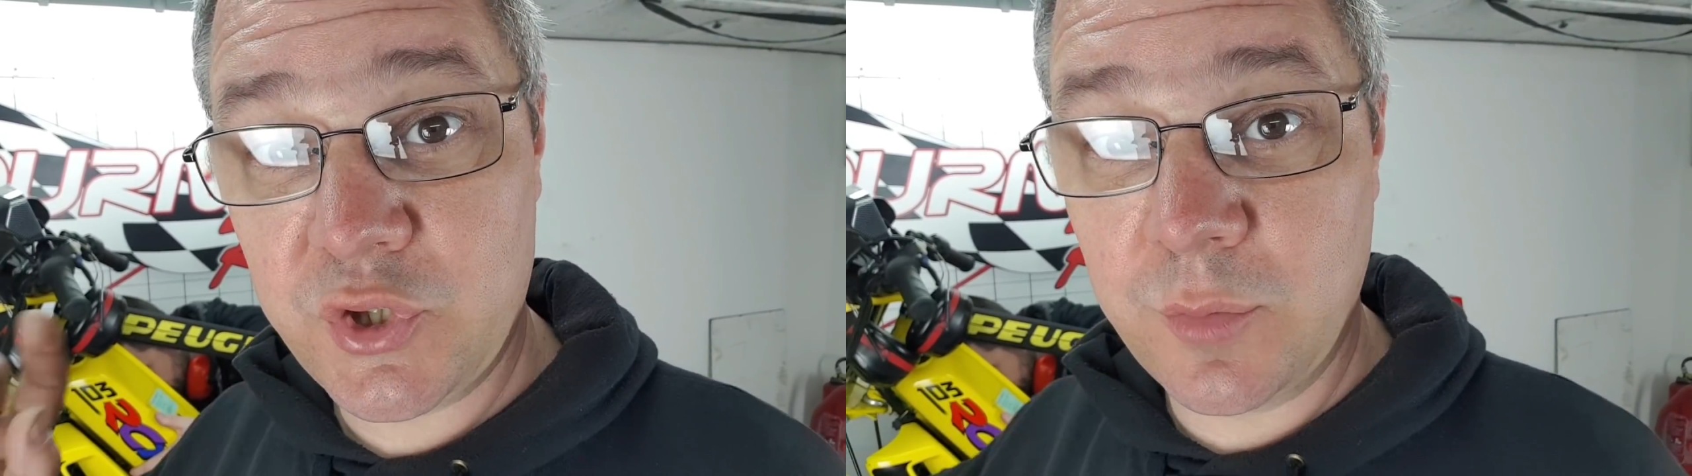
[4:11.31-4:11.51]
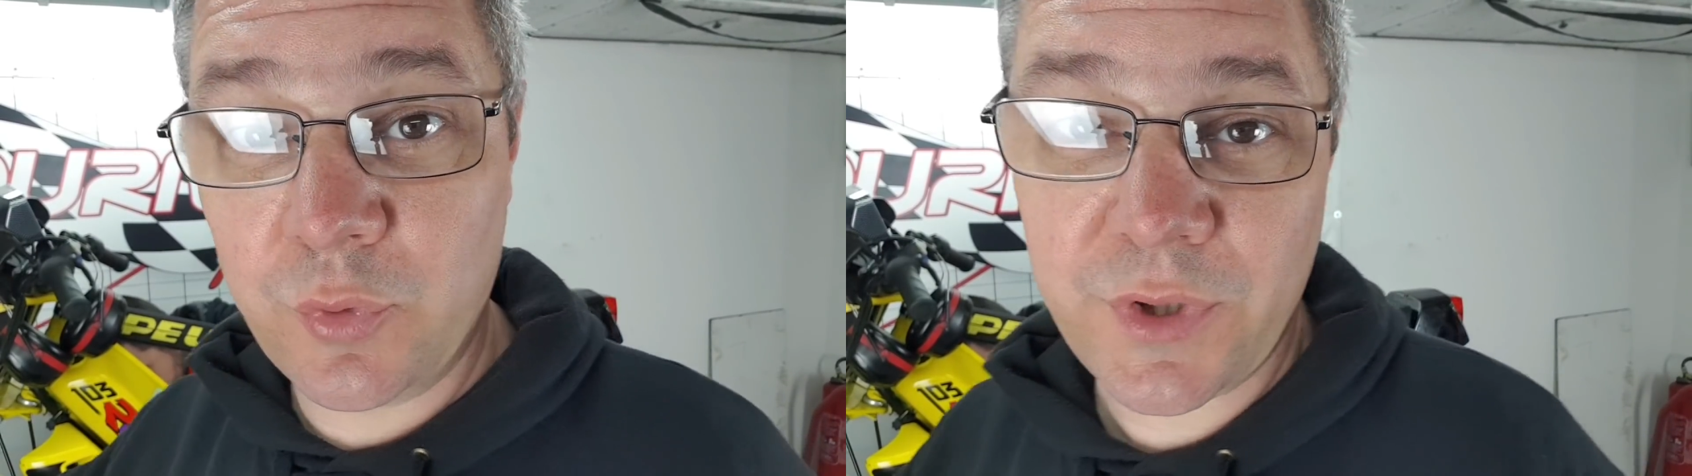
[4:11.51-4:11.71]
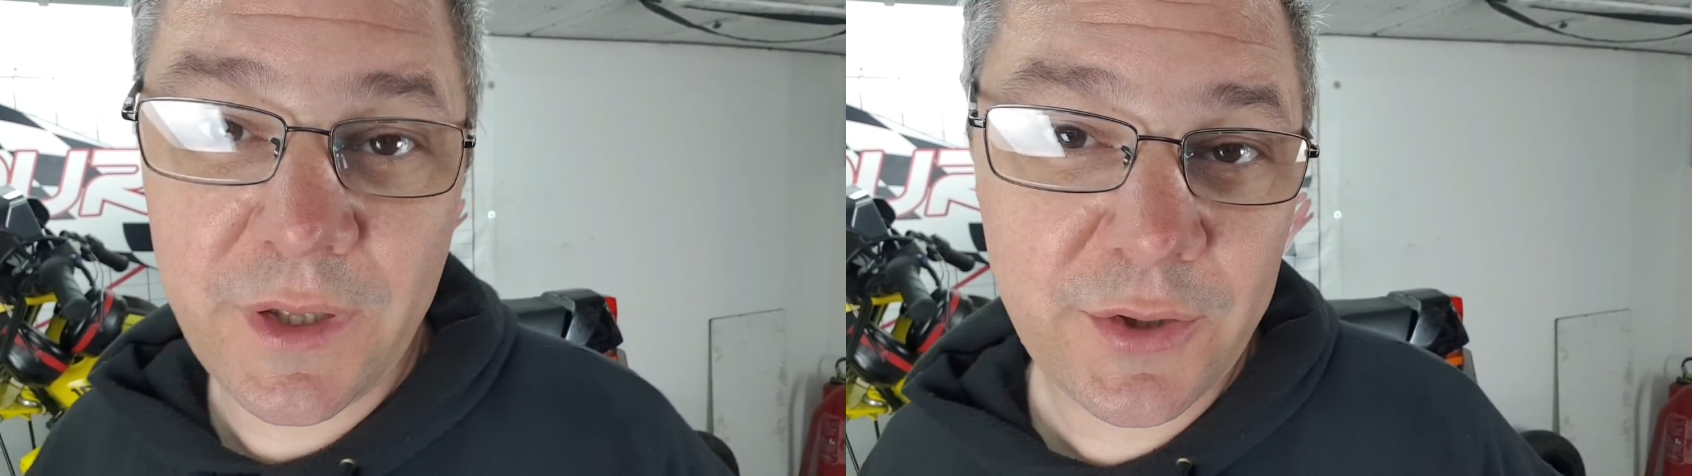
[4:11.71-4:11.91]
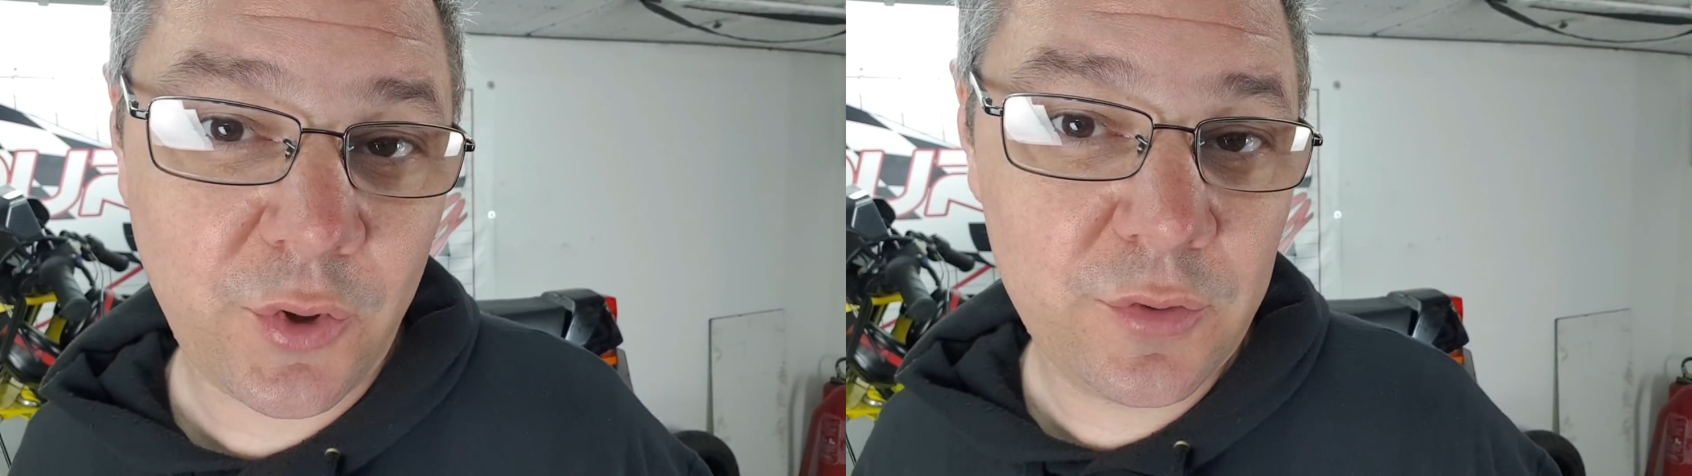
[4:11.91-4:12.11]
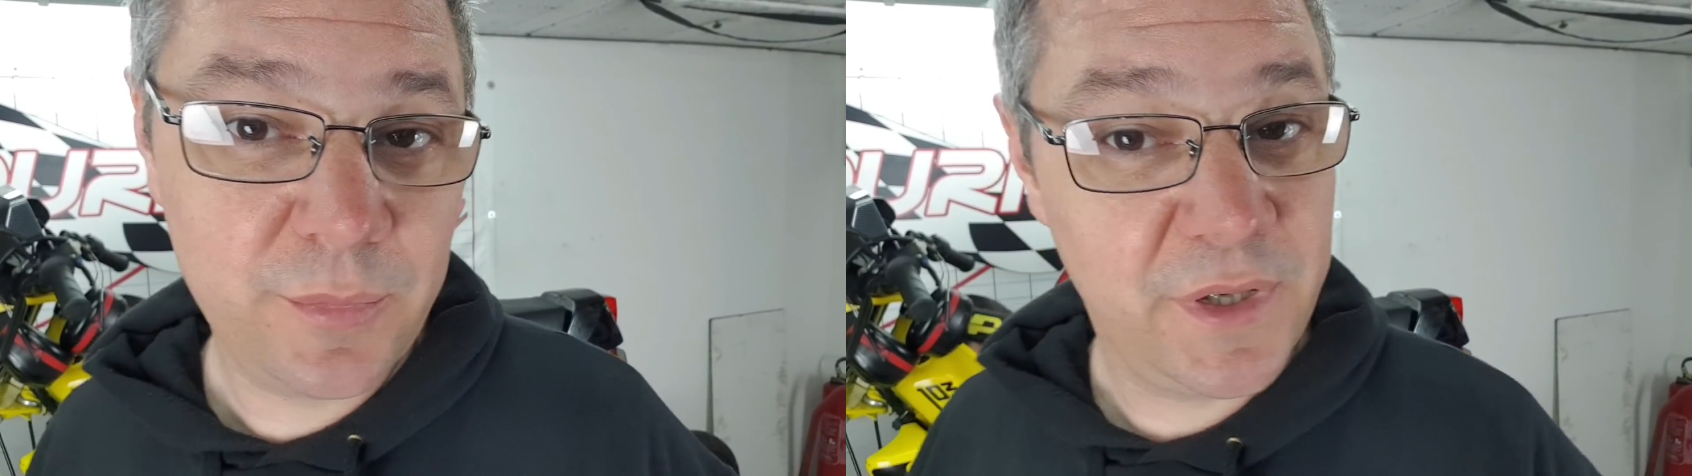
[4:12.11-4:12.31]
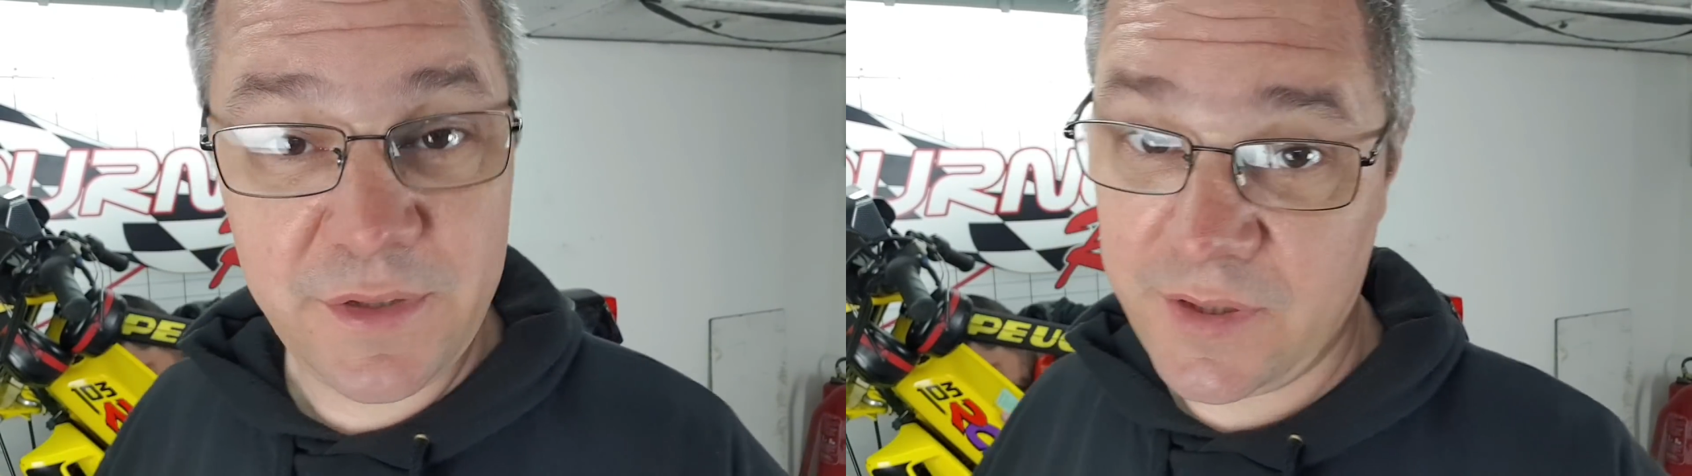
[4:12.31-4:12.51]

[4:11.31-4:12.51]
Je te montre à l'écran, mais